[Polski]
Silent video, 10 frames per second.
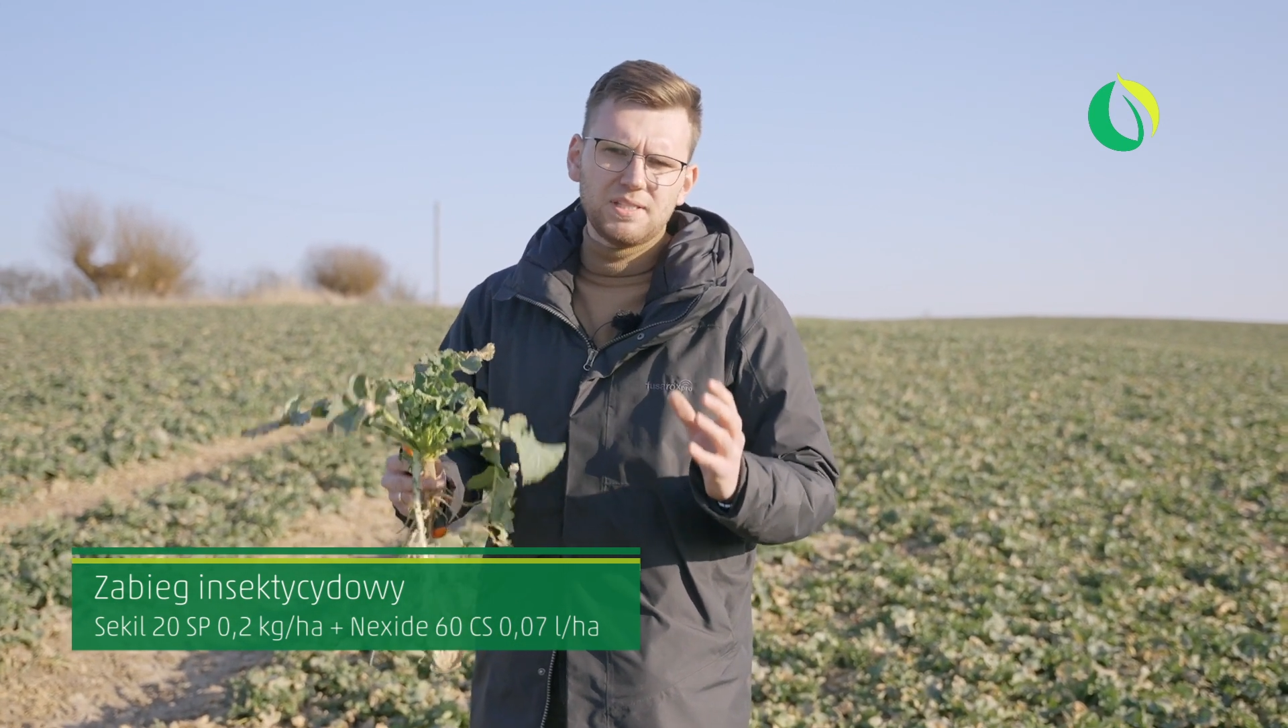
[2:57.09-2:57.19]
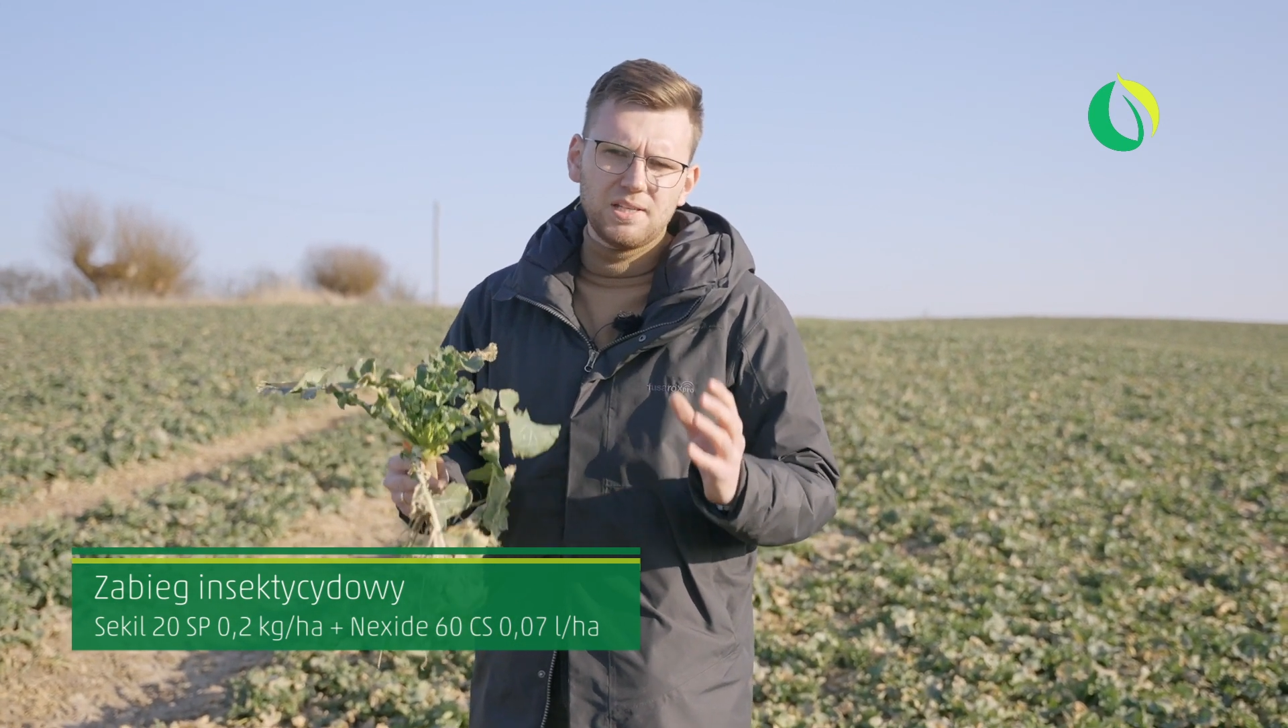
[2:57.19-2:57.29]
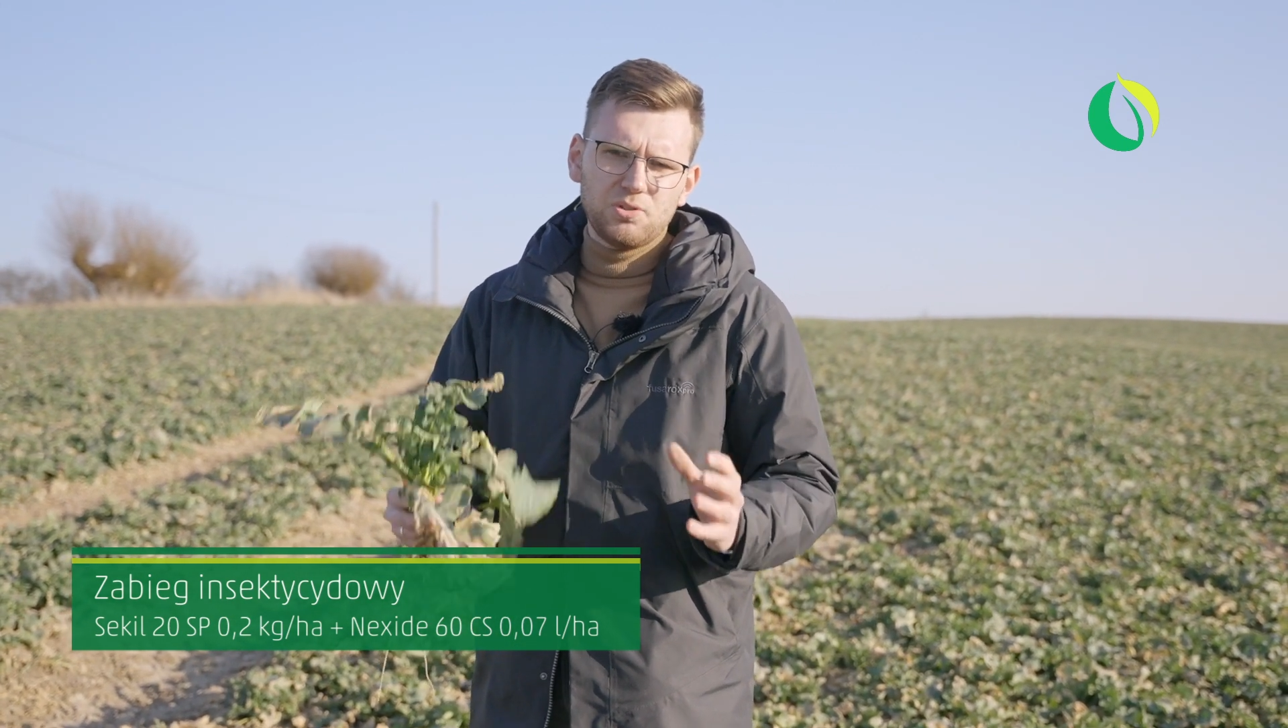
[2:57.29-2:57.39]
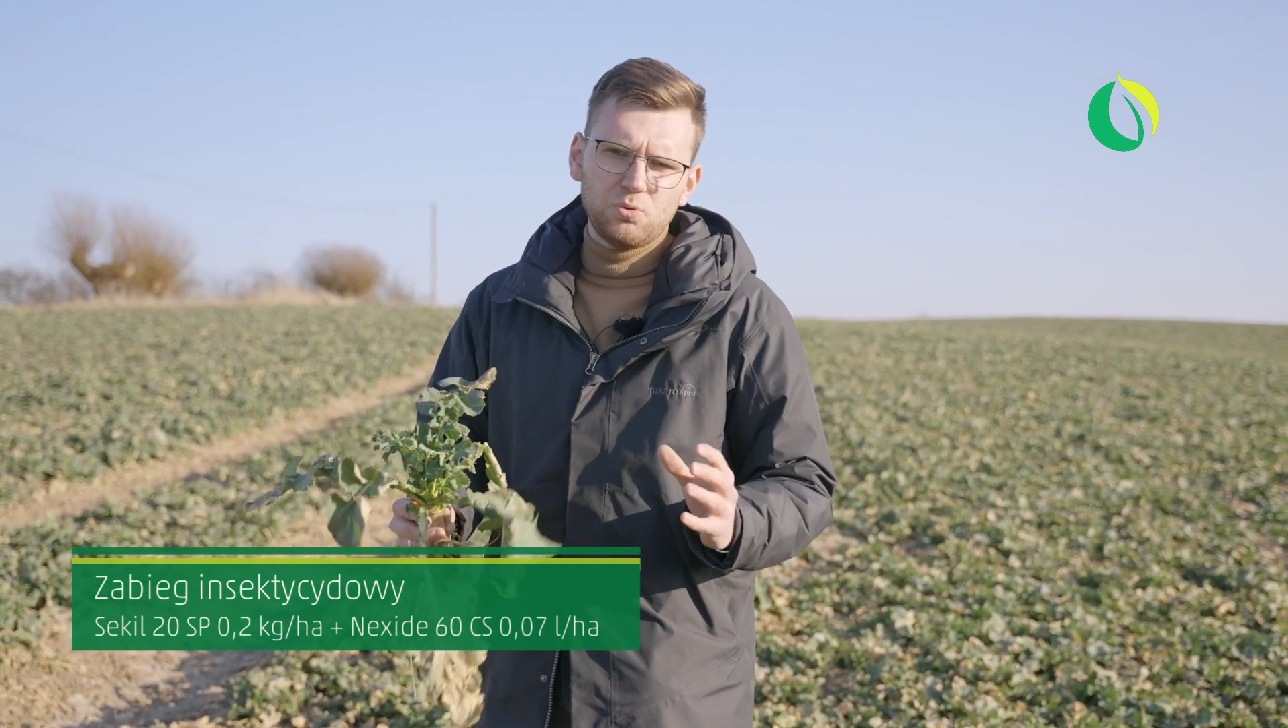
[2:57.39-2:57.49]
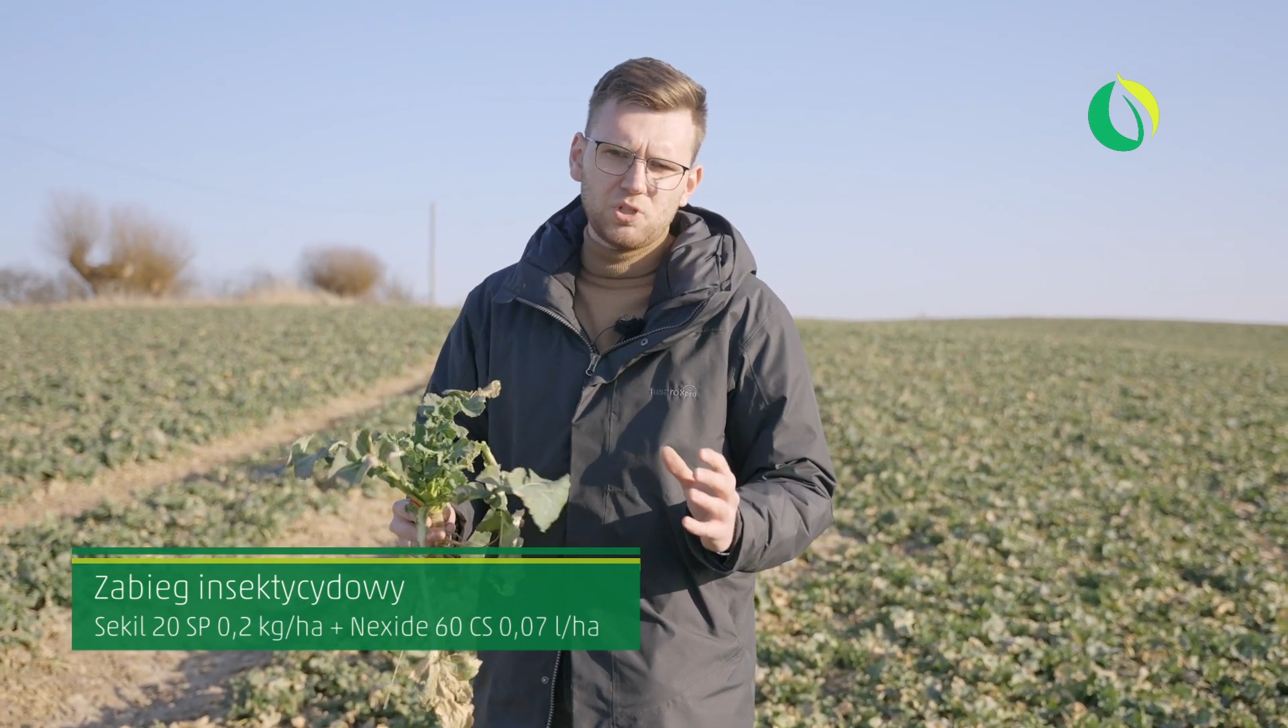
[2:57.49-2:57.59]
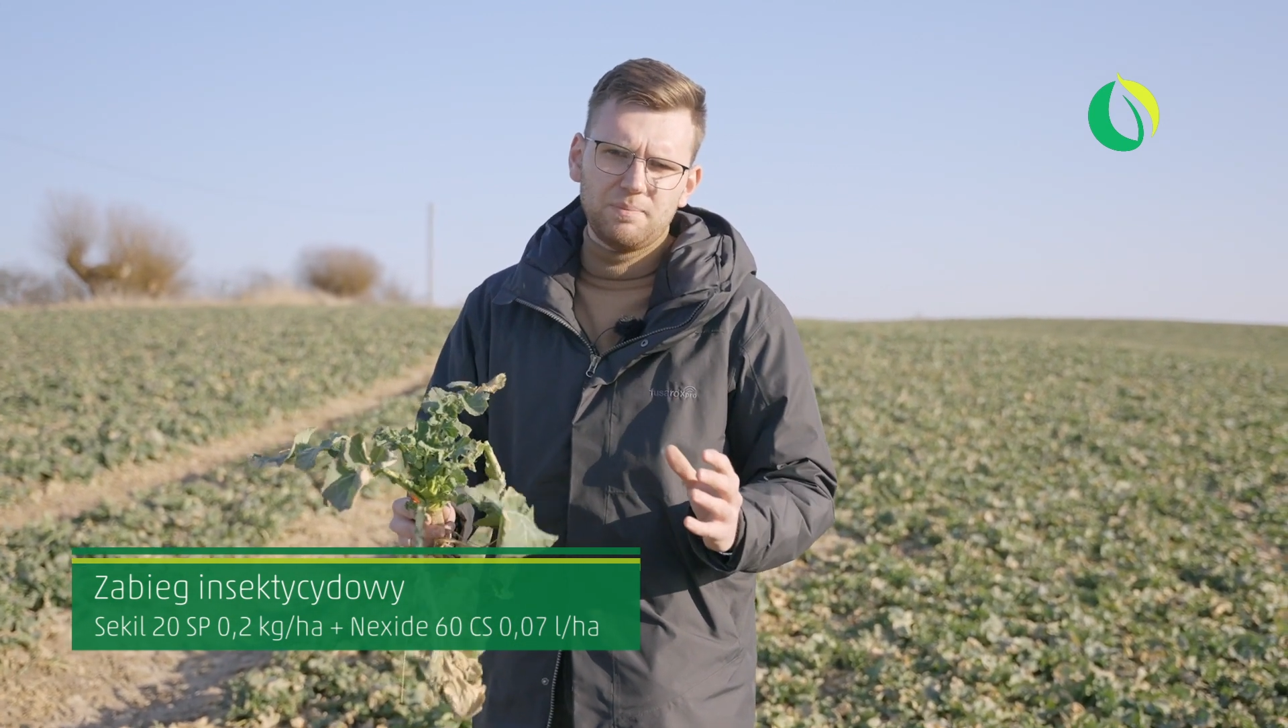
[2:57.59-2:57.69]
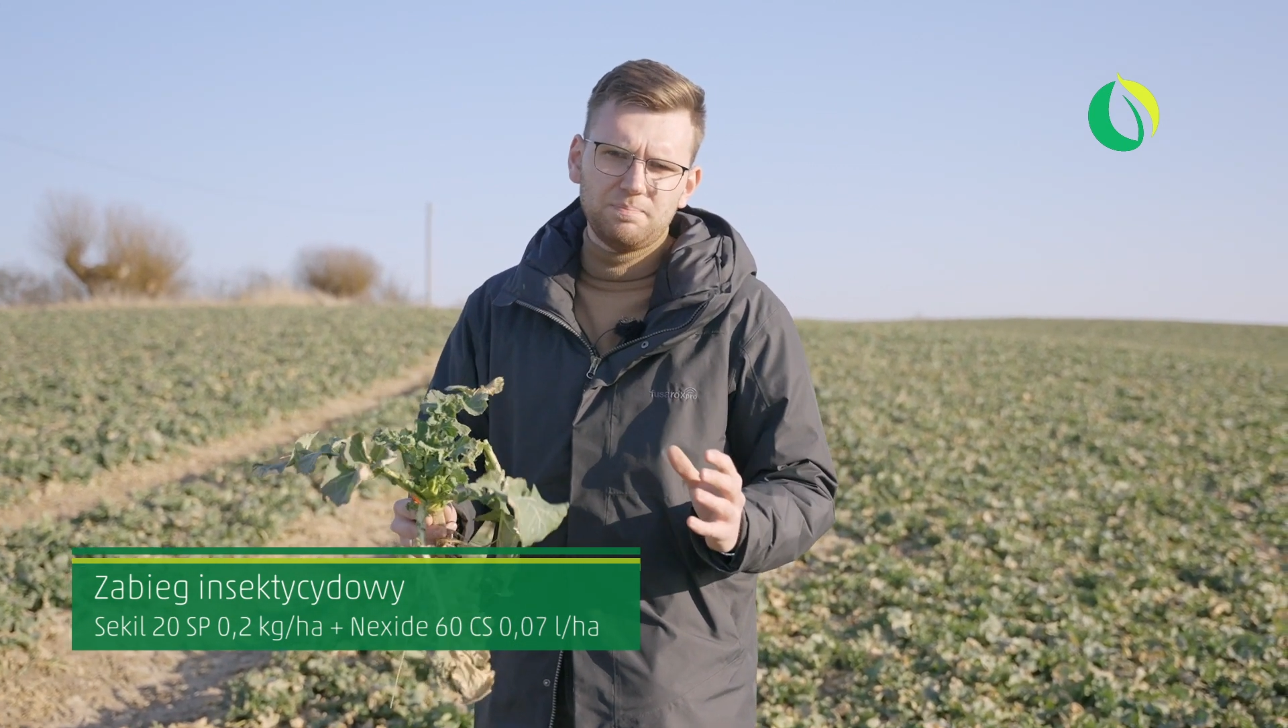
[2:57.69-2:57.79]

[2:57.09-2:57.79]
Celsjusza.